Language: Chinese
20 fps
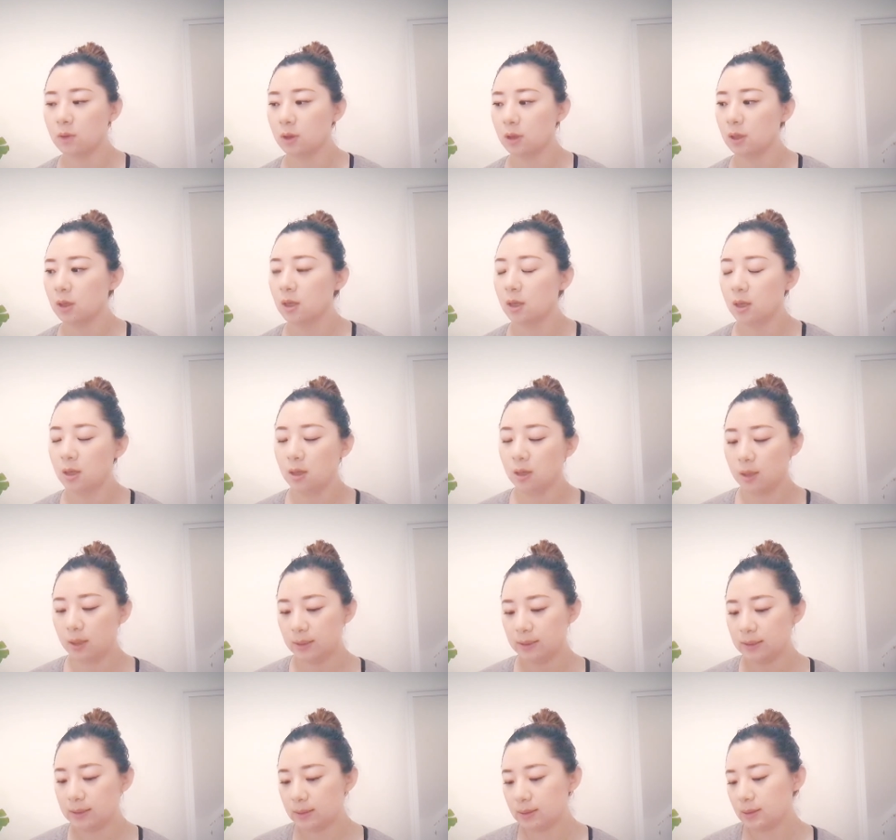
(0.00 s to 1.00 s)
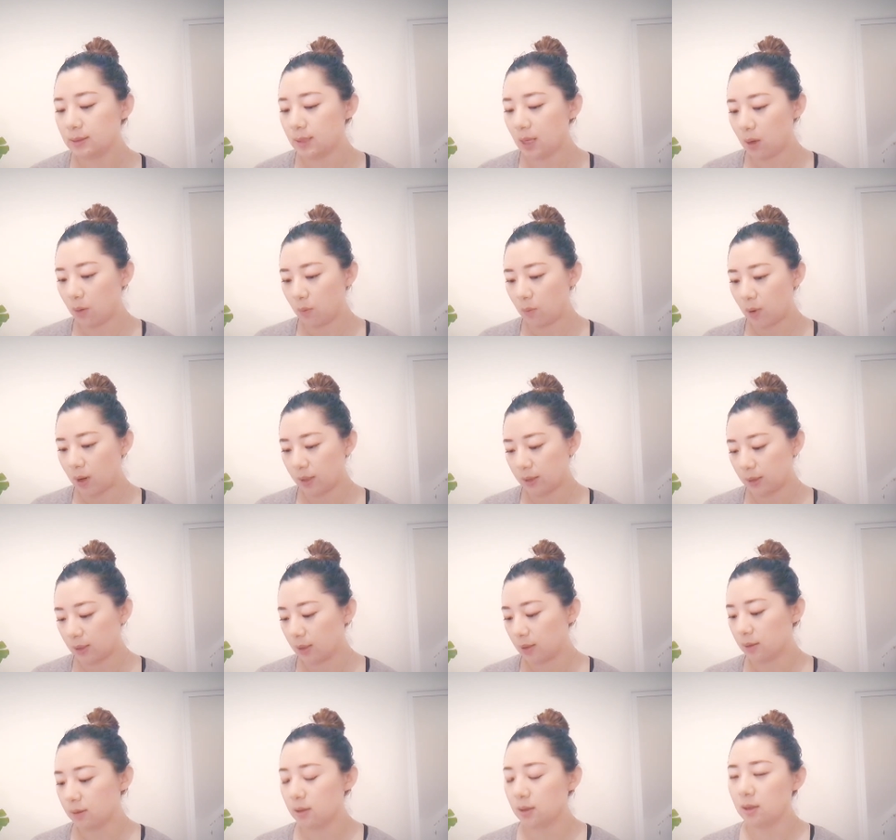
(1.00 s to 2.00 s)
活息息相关
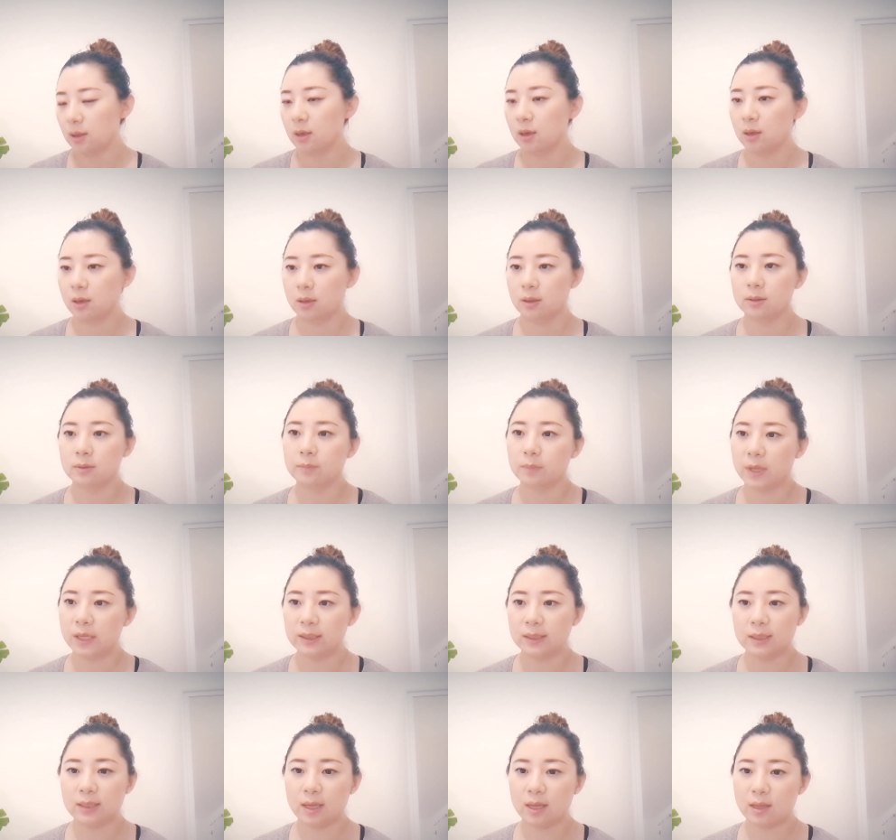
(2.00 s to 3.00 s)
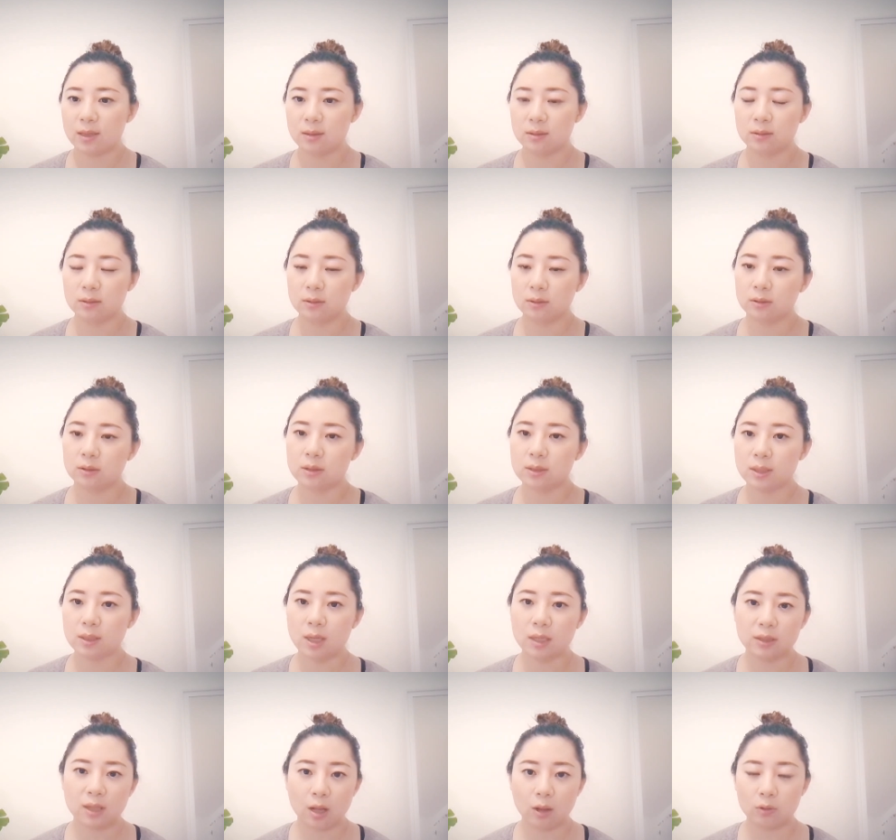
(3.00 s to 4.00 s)
的。嗯，每天现
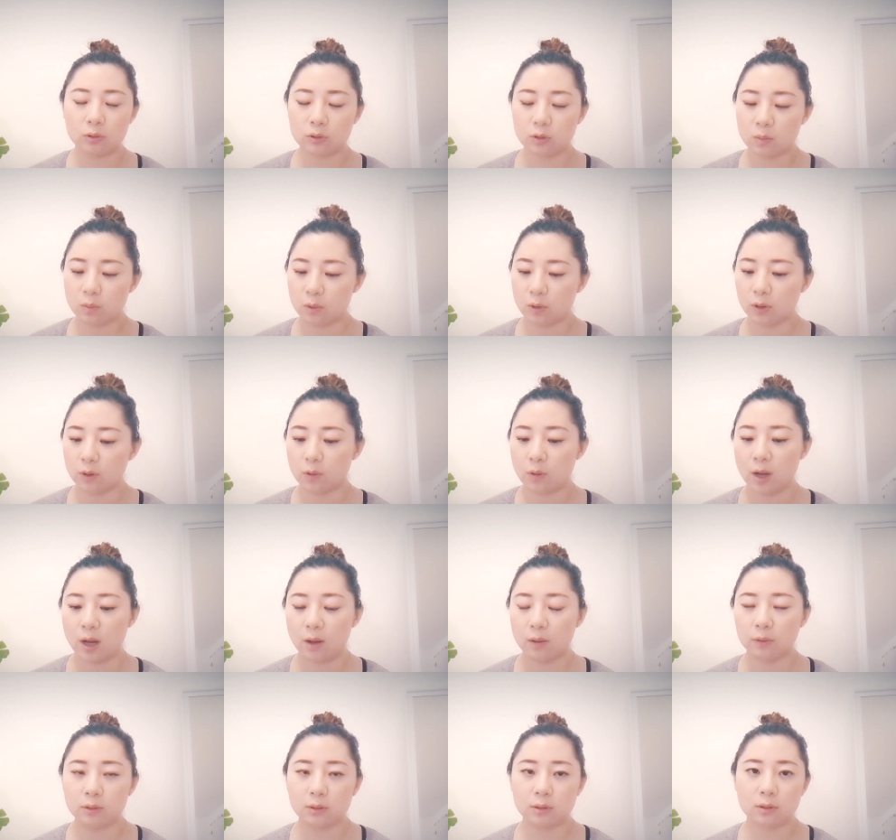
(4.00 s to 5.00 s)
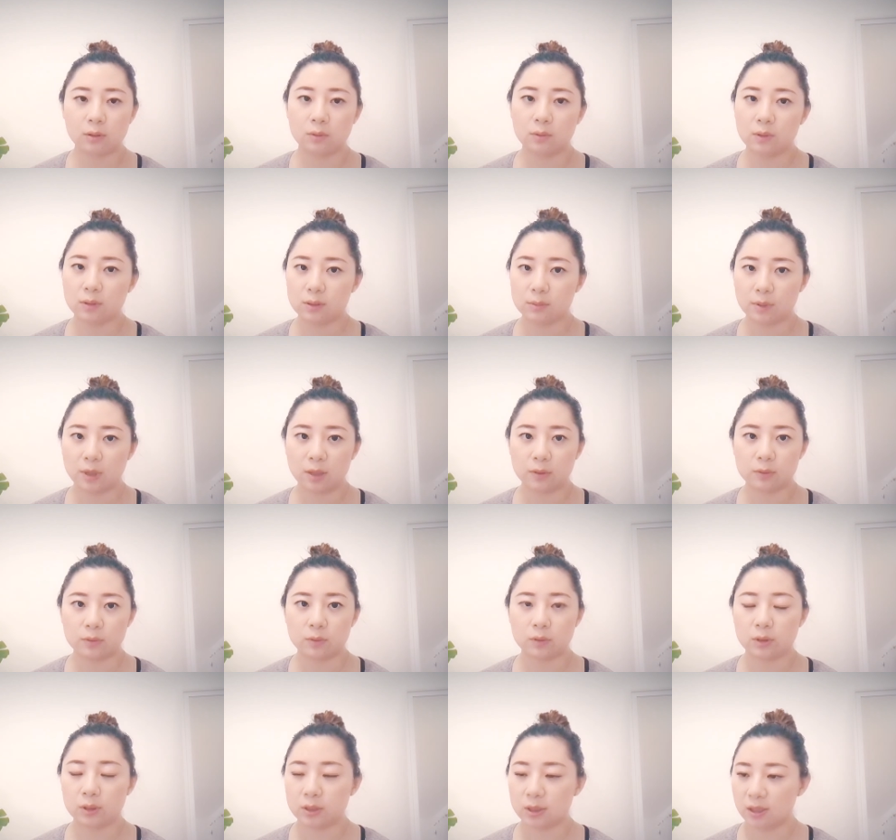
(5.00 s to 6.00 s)
在到了周末的话，我的生活基本上
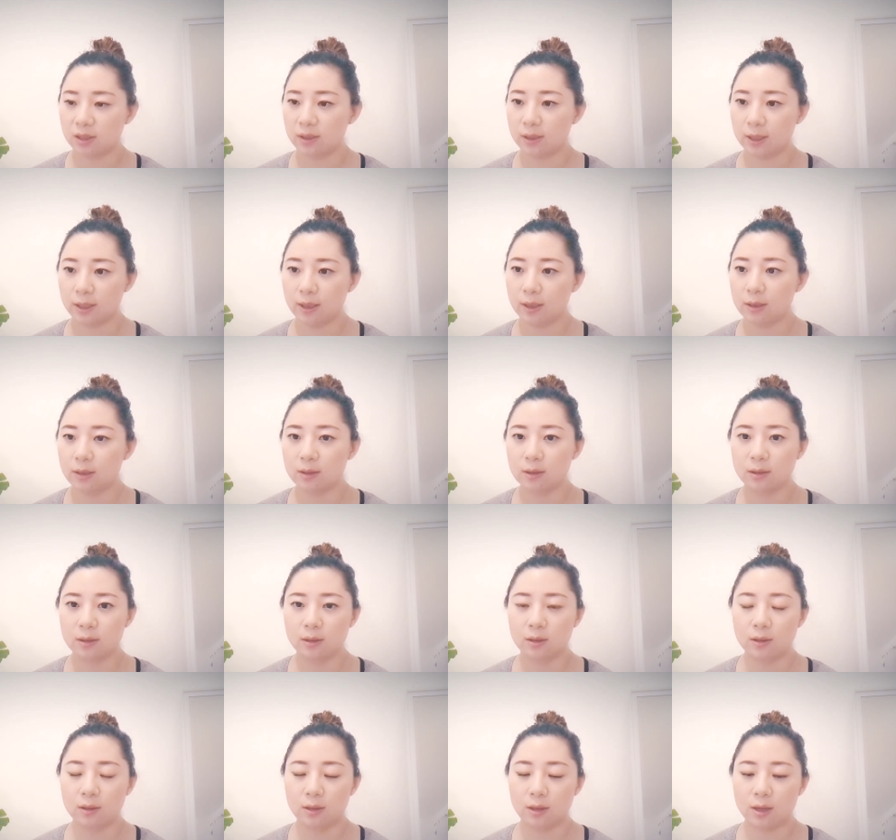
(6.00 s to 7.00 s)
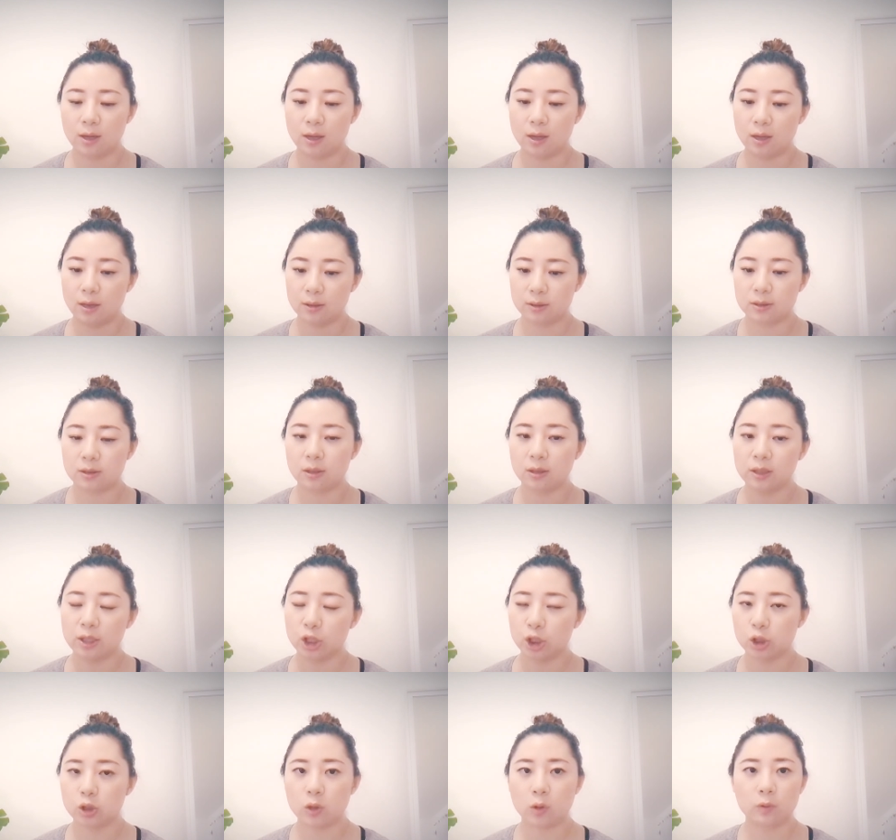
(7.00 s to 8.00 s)
就是整理，呃，整
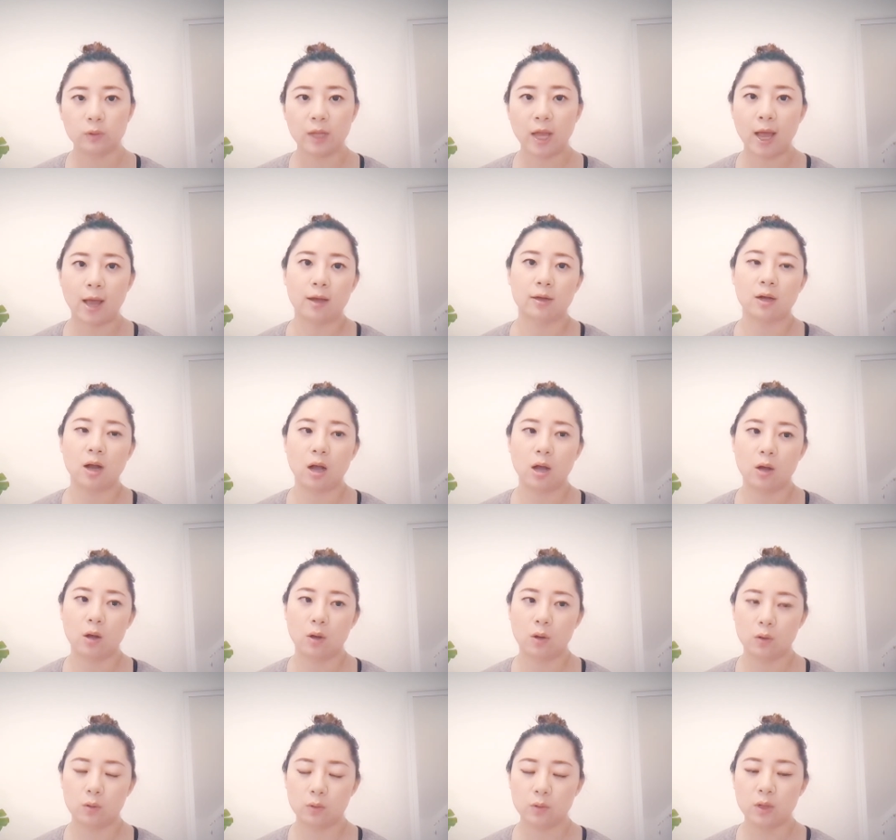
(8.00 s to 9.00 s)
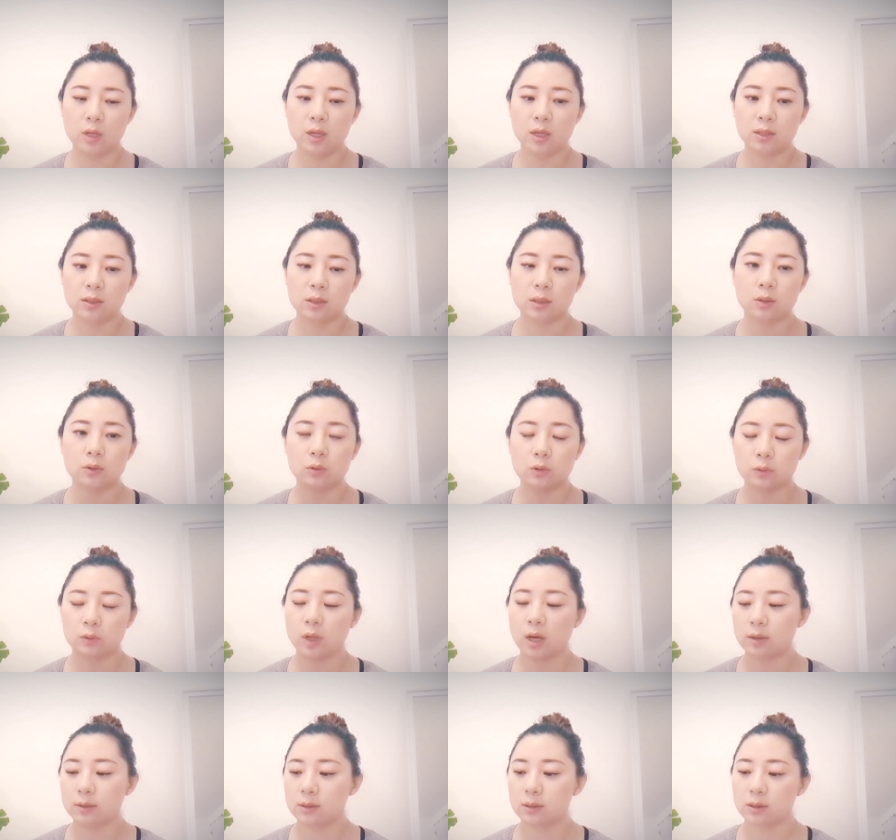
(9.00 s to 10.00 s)
理收纳，然后清除
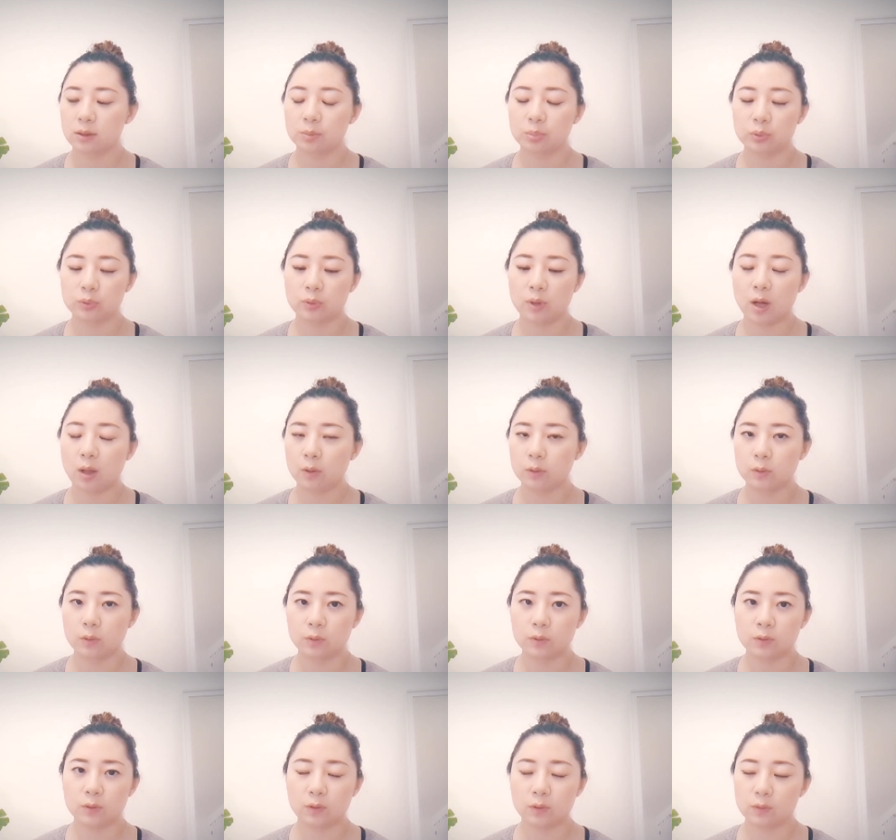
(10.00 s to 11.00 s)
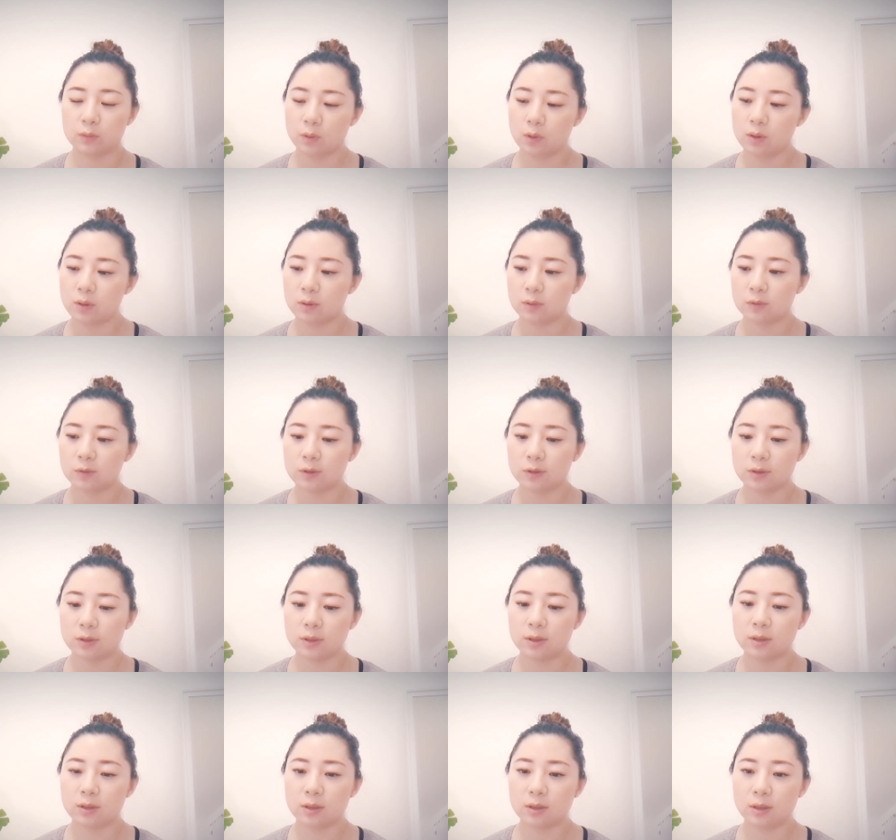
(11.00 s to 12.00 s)
掉自己不需要的东西。所以这是
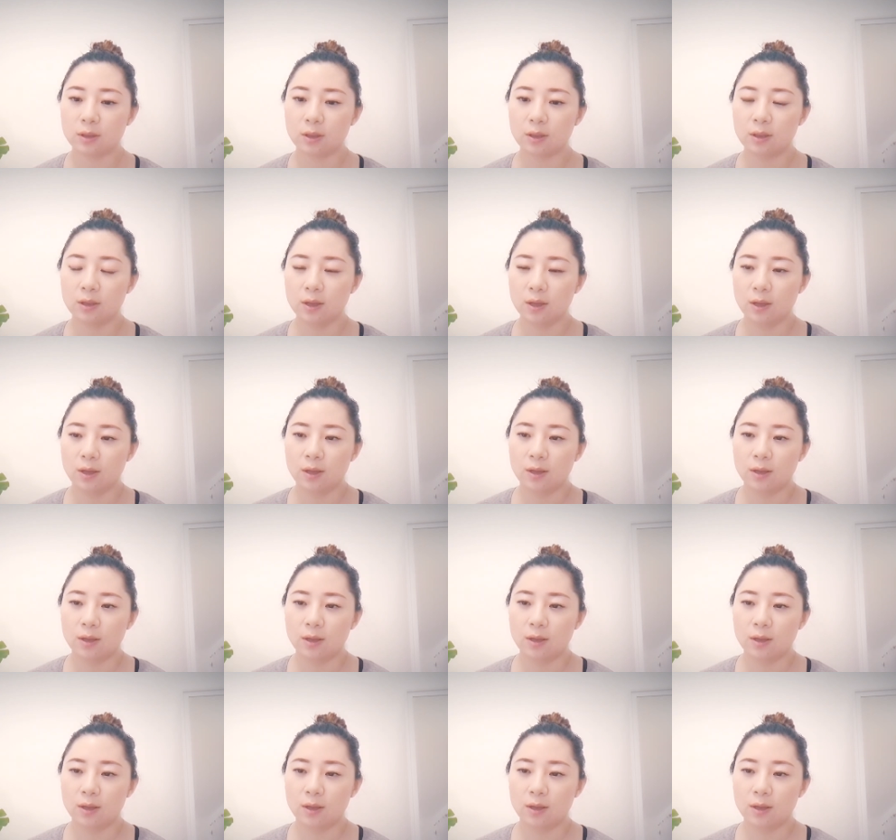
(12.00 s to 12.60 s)
一个，